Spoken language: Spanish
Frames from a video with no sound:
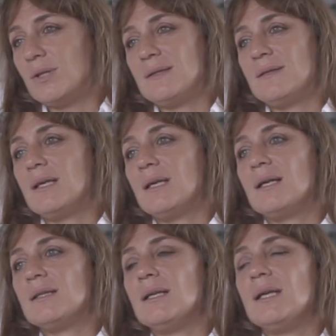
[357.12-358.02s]
donde ni
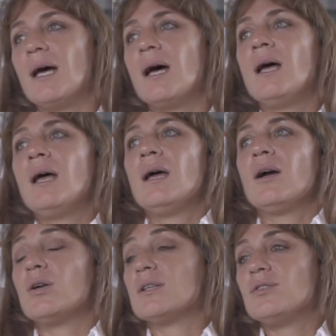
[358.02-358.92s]
siquiera tenía
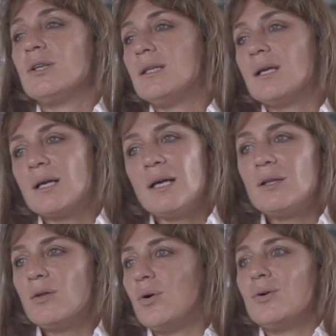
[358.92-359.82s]
conexión a
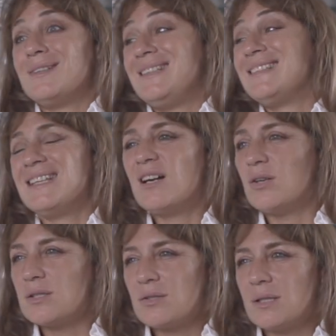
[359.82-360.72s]
internet o ni siquiera
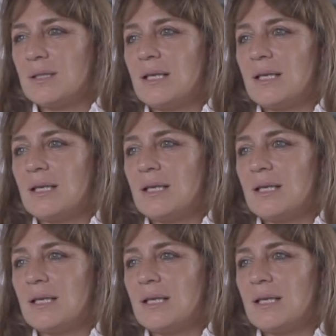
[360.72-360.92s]
conexión de